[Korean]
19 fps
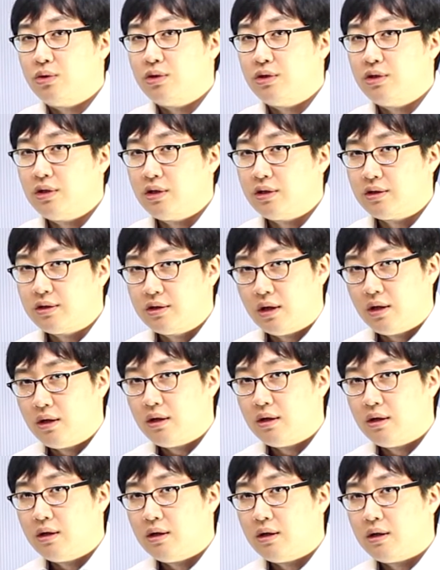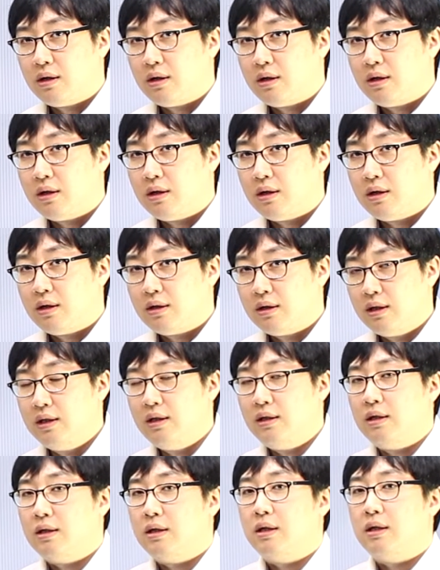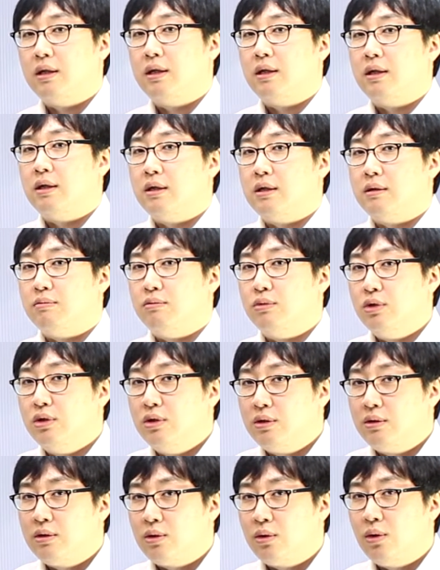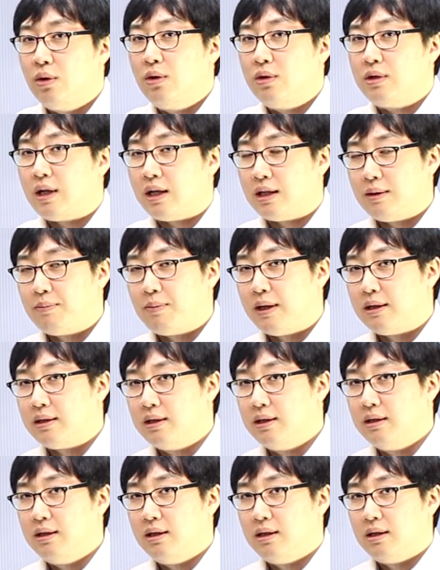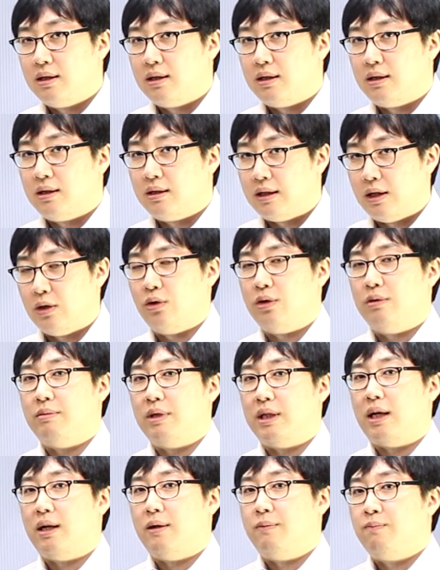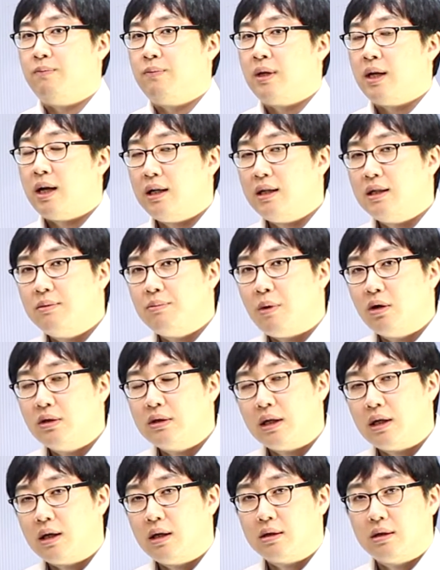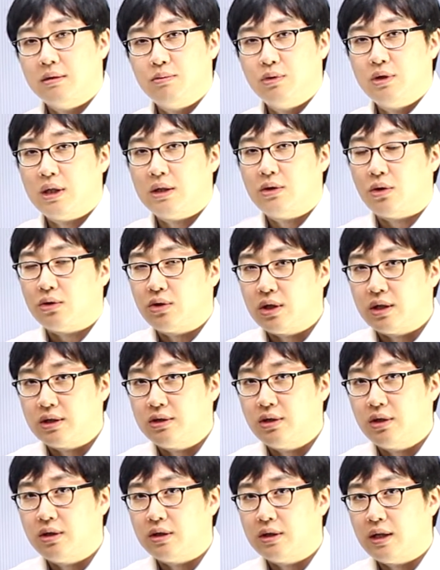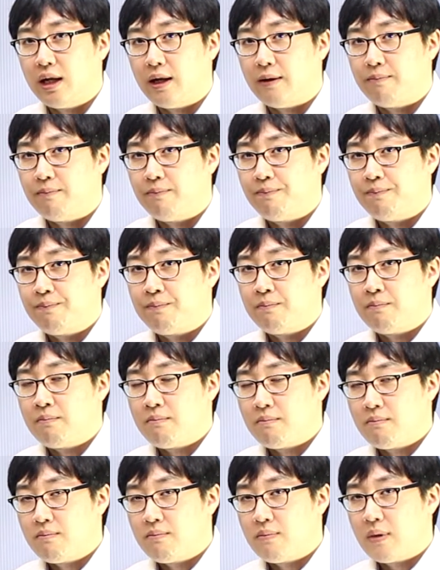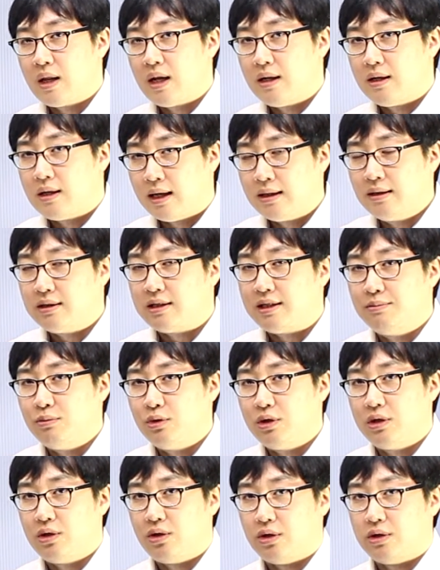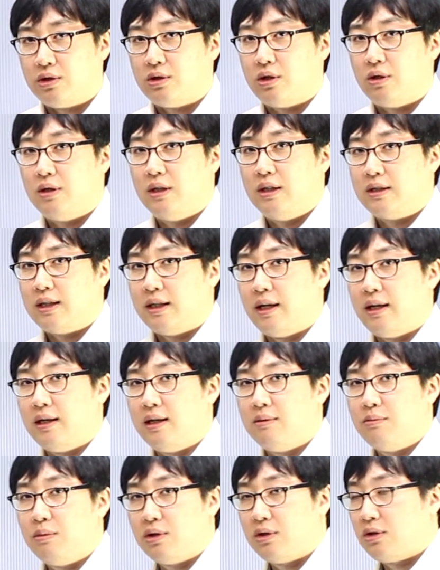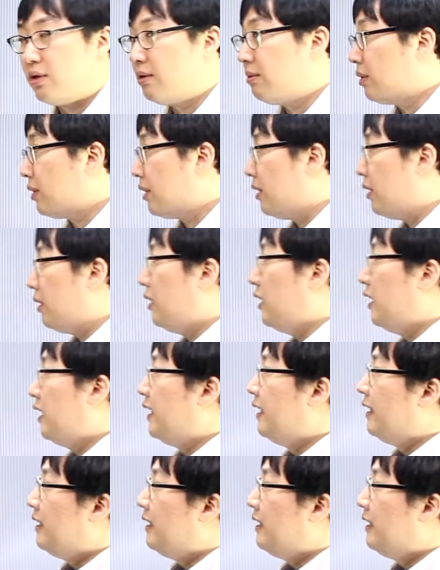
쓰였어? 를 묻고 대답하는 어, 내용입니다. 그러니까 이 명사가 그 문장에서 어떻게 쓰였는데 음, 라는 질문인 것이죠. 자, 예를 한번 들어볼게요.